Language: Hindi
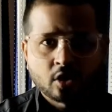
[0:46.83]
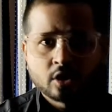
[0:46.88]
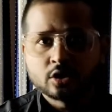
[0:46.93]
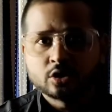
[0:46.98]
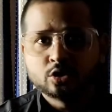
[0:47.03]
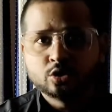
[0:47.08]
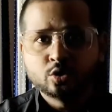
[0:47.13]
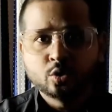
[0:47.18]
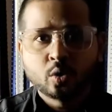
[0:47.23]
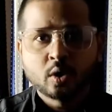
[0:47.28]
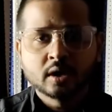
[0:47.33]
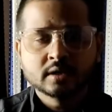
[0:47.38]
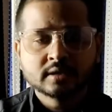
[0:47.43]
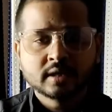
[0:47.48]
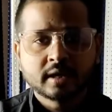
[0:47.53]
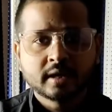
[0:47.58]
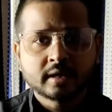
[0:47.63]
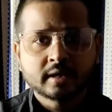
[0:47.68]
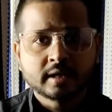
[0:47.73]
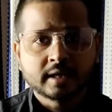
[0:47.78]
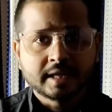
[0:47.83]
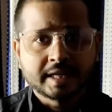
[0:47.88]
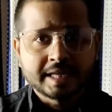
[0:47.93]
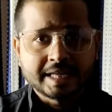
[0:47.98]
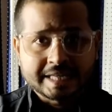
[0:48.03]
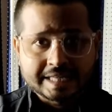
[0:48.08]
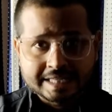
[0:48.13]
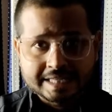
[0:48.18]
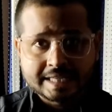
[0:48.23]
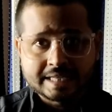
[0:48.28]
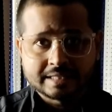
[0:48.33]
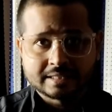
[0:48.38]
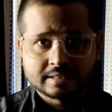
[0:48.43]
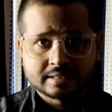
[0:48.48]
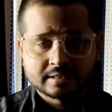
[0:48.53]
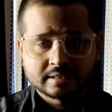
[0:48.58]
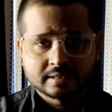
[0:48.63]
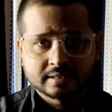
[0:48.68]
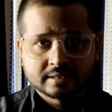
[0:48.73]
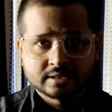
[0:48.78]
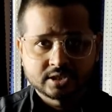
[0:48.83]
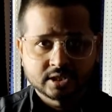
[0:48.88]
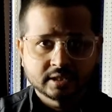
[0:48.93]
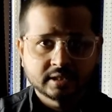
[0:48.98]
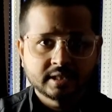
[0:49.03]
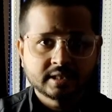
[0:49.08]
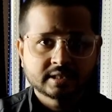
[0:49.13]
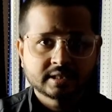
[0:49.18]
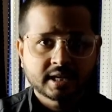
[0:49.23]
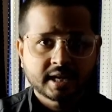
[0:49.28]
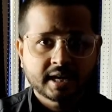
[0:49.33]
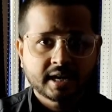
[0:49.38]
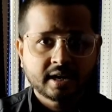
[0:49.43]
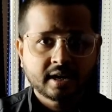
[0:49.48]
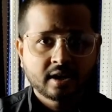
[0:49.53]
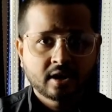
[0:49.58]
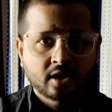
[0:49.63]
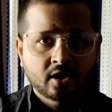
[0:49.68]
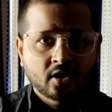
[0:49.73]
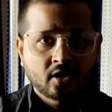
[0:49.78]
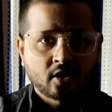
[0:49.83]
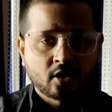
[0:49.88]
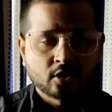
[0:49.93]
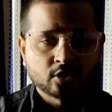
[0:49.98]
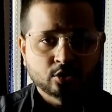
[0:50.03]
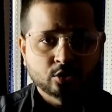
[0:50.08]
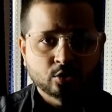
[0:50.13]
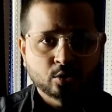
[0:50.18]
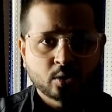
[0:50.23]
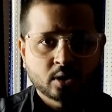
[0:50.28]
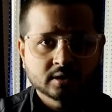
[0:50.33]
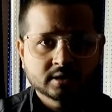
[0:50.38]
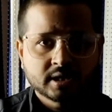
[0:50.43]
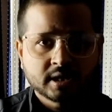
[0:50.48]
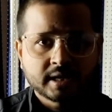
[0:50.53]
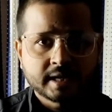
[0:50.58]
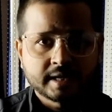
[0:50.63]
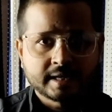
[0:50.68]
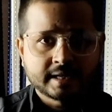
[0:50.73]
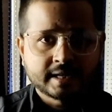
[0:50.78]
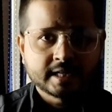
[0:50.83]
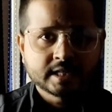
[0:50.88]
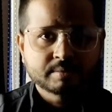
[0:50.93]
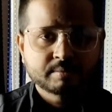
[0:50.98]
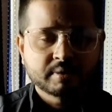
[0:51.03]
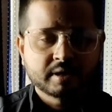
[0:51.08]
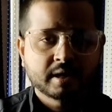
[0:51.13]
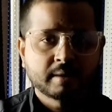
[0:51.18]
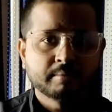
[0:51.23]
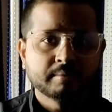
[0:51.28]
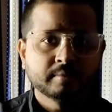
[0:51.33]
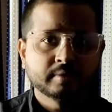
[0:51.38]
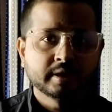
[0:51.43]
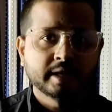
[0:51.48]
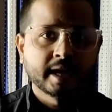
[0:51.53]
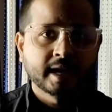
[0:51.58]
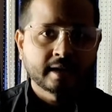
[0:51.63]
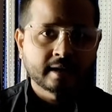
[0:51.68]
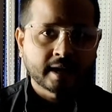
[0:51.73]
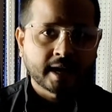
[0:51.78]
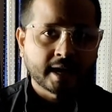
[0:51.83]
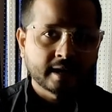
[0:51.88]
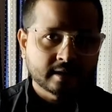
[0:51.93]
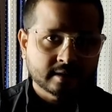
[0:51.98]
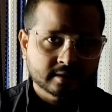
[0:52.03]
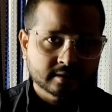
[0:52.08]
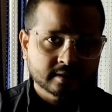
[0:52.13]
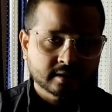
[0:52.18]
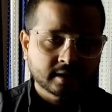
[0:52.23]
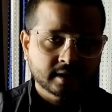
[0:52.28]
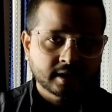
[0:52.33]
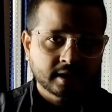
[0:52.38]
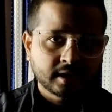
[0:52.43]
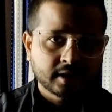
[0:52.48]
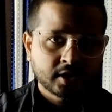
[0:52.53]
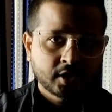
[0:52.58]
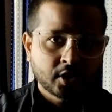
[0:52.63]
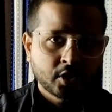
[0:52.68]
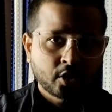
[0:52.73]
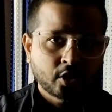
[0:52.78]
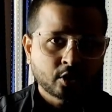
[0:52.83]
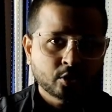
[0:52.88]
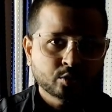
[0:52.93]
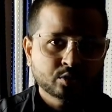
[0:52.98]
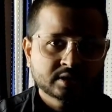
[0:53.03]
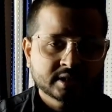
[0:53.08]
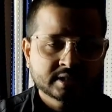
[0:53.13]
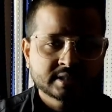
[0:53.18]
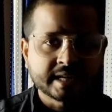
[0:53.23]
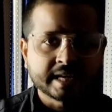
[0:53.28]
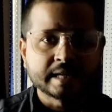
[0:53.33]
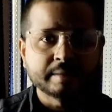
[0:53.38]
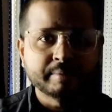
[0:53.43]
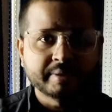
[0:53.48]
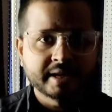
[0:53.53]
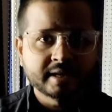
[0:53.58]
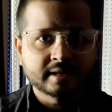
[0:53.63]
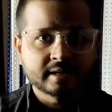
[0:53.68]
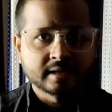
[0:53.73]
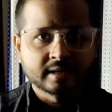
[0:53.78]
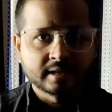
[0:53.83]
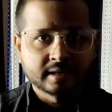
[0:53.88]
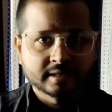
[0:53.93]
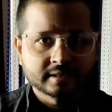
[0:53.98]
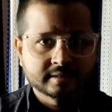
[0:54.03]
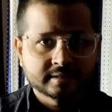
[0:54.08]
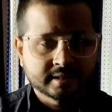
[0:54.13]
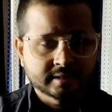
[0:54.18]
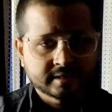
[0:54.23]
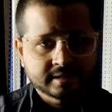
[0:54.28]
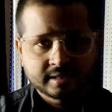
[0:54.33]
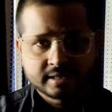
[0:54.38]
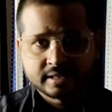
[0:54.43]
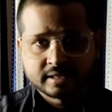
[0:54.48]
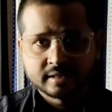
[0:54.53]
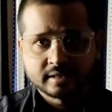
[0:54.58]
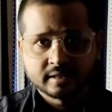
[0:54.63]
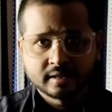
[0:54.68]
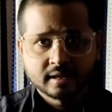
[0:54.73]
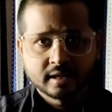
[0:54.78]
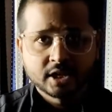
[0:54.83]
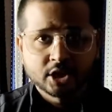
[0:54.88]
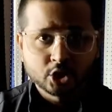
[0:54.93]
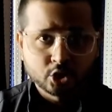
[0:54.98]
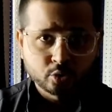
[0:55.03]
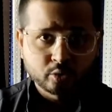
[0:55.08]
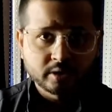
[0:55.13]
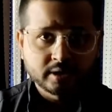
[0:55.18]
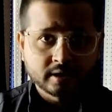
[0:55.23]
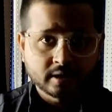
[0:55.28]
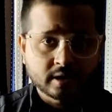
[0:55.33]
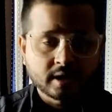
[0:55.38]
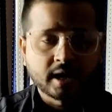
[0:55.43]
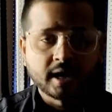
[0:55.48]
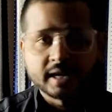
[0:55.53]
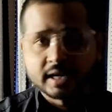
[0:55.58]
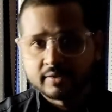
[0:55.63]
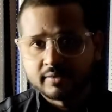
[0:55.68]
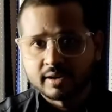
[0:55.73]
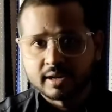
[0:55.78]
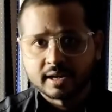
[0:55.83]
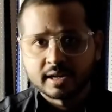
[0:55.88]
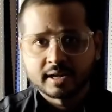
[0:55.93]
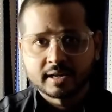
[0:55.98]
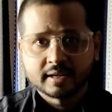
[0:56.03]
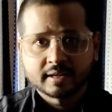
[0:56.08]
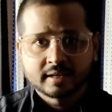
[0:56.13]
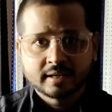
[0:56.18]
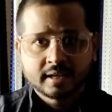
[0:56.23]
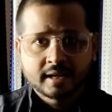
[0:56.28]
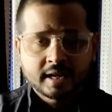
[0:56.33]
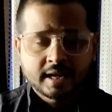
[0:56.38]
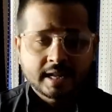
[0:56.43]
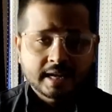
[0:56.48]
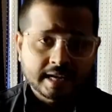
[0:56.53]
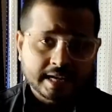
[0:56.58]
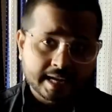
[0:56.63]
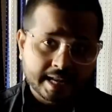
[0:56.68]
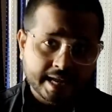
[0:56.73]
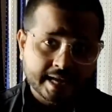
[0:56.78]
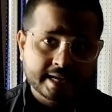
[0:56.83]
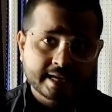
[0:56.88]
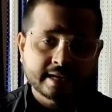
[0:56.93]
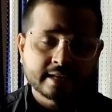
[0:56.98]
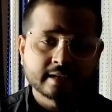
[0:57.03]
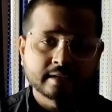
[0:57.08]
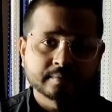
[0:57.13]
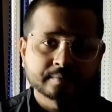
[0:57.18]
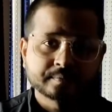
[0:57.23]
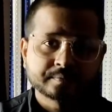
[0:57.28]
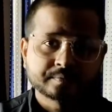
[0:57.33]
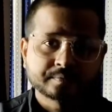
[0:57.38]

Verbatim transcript: और 2021 जल्दी से आए और 2021 में हम एंटर करें और उससे सेलिब्रेट करें जैसे कि न्यू ईयर आने वाला है लेकिन